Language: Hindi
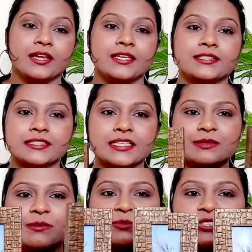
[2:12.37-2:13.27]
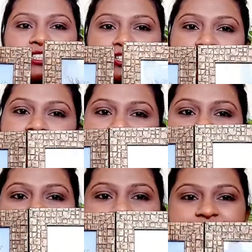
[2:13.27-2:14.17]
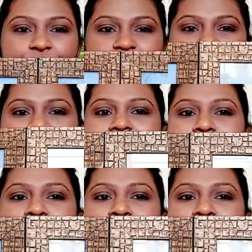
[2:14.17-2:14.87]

इसके साथ में मुझे ये छोटे फ्रेम रिसीव हुए थे